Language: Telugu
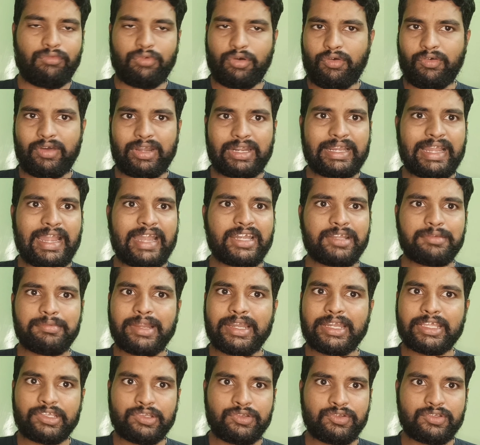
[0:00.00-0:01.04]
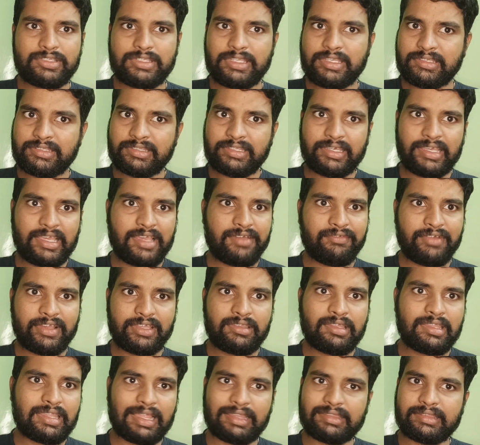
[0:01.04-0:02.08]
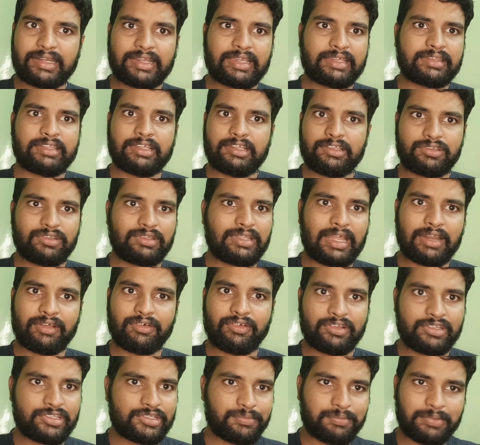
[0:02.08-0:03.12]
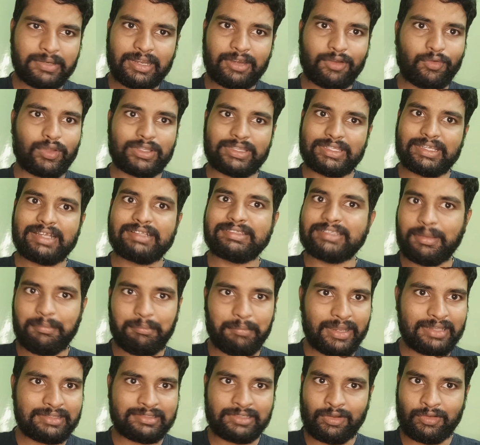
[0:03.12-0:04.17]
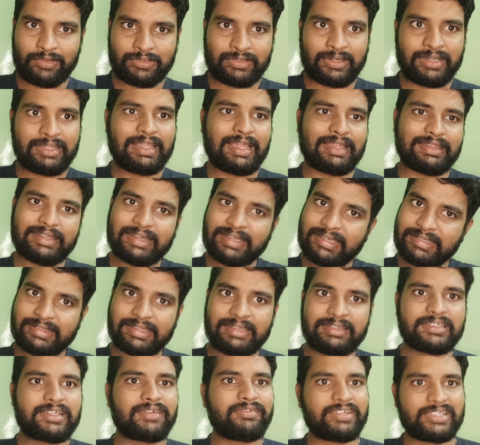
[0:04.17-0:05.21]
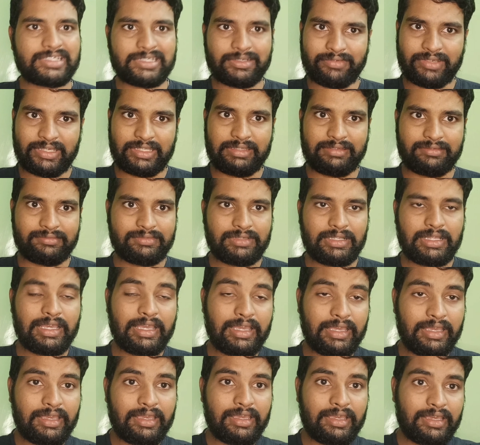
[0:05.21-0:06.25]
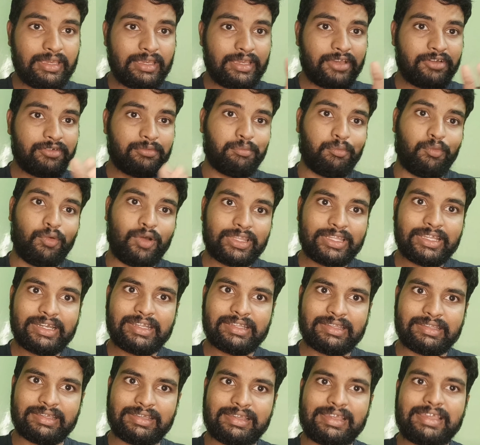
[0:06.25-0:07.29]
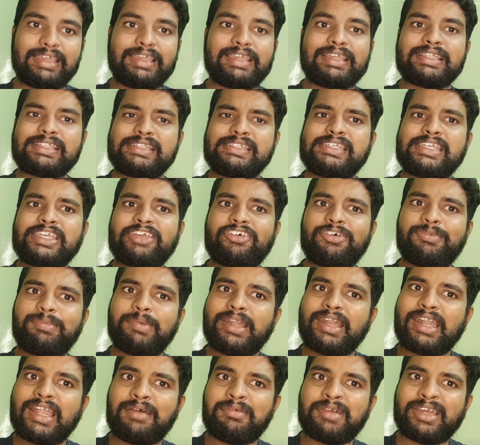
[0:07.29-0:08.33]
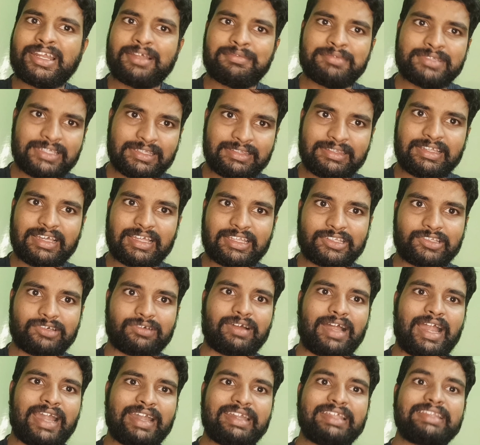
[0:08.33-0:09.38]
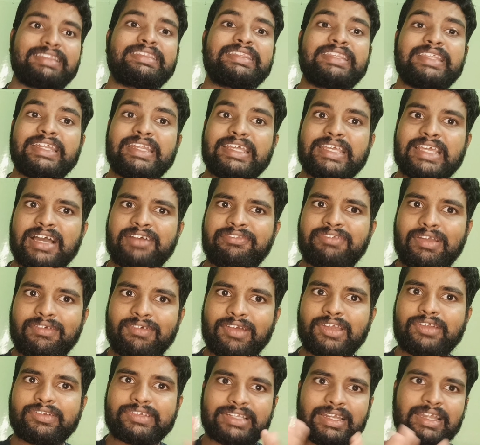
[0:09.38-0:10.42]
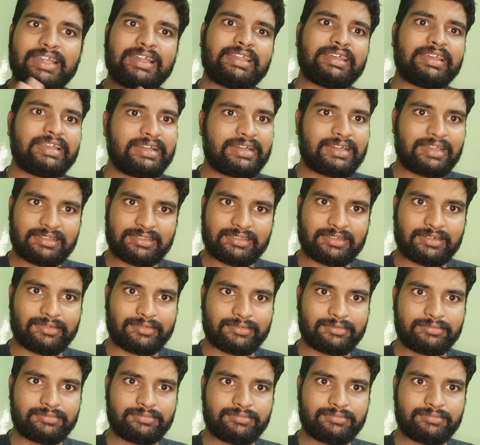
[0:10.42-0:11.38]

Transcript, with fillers: ఓవర్గా యాంటీబయాటిక్ యూజ్ చేస్తే ఏమవుతుంది అందరికీ తెలుసు దాని గురించి ఇప్పుడు నేను కొత్తగా చెప్పాల్సిన అవసరం లేదు అందరికీ తెలిసిన విషయం ఏది మొదటిది జీవ పరిణామక్రమ సిద్ధాంతం అంటే థిరీ ఆఫ్ ఎవల్యూషన్ అంటే ఏంటి అసలు